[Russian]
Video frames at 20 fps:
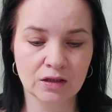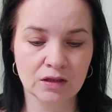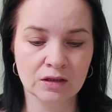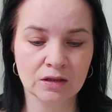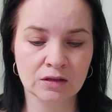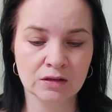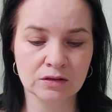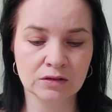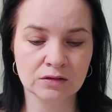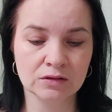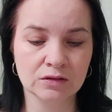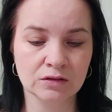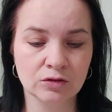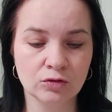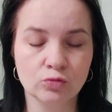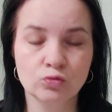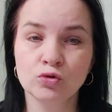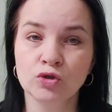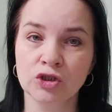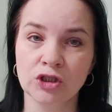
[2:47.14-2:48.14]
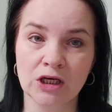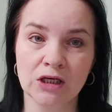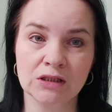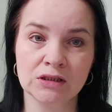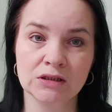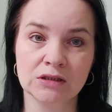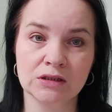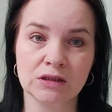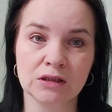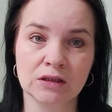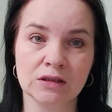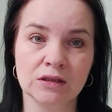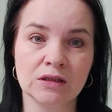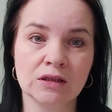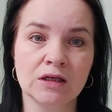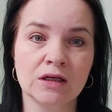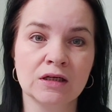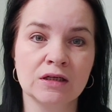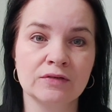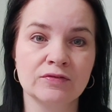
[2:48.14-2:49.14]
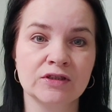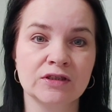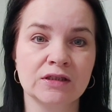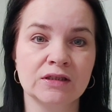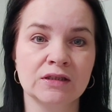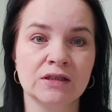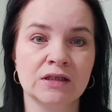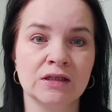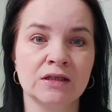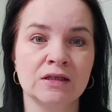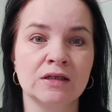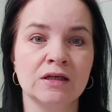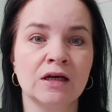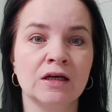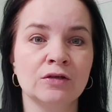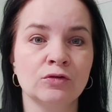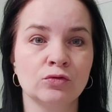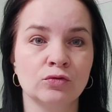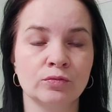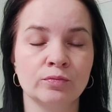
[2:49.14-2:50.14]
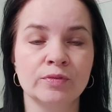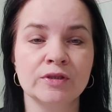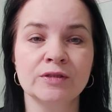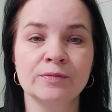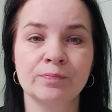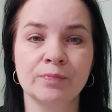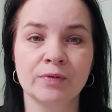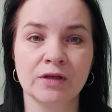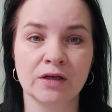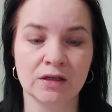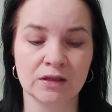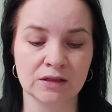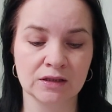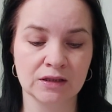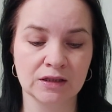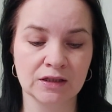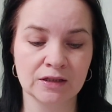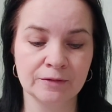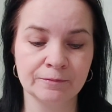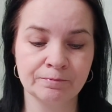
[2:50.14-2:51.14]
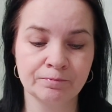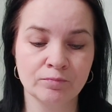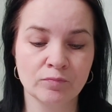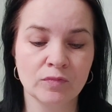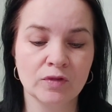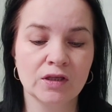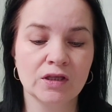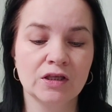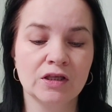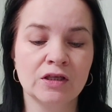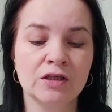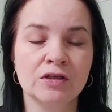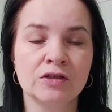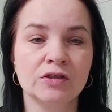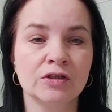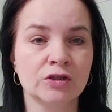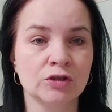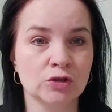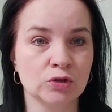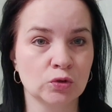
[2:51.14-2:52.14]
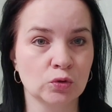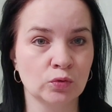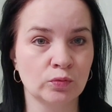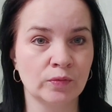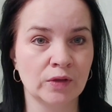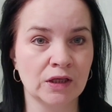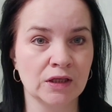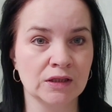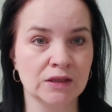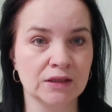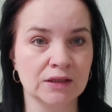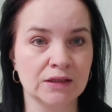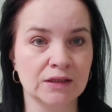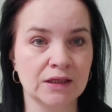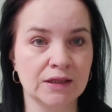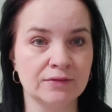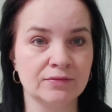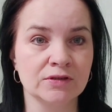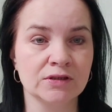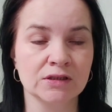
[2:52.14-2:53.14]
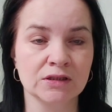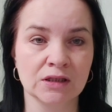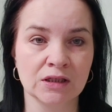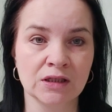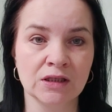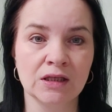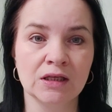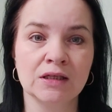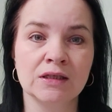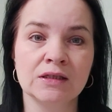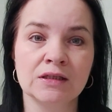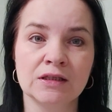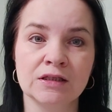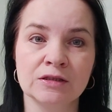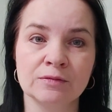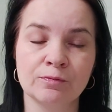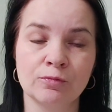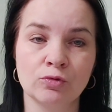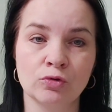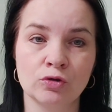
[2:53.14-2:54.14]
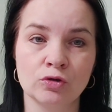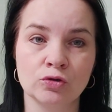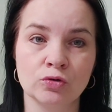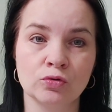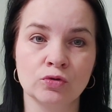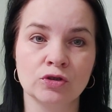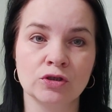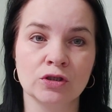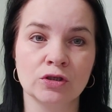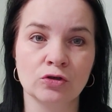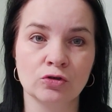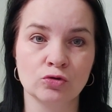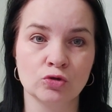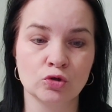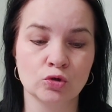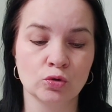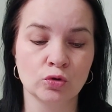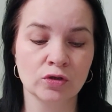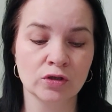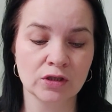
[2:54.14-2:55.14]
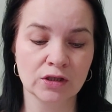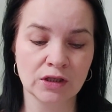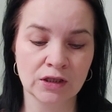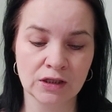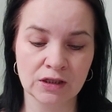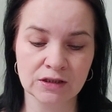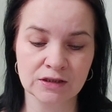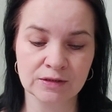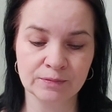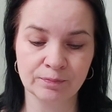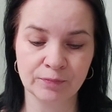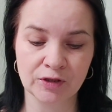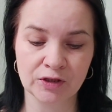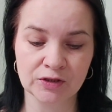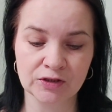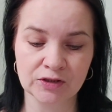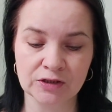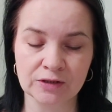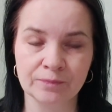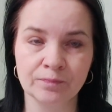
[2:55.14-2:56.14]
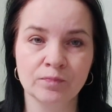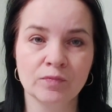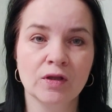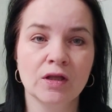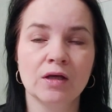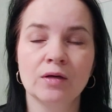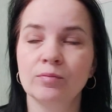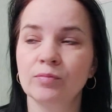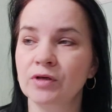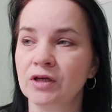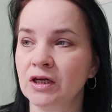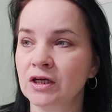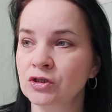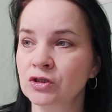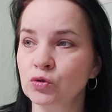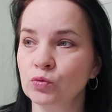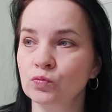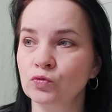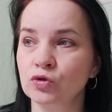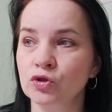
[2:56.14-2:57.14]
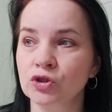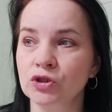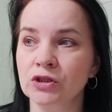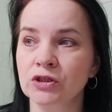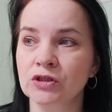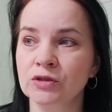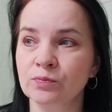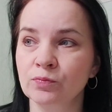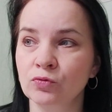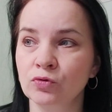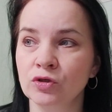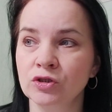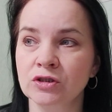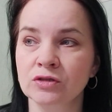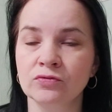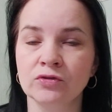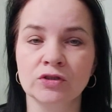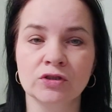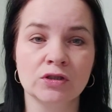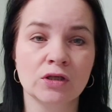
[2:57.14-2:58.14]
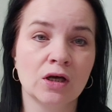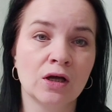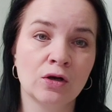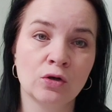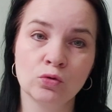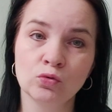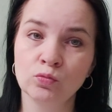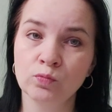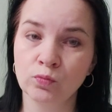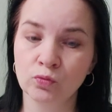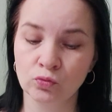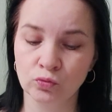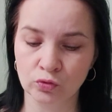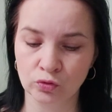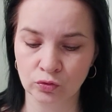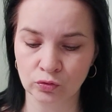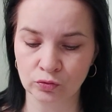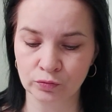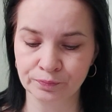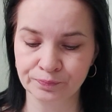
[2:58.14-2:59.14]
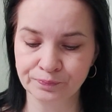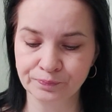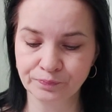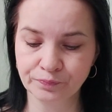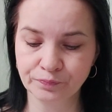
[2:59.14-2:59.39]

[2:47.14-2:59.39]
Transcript: А, участие, как и всегда, оно бесплатное, и инструменты для вязания используются крючок или спицы – Пряжу можно использовать любую.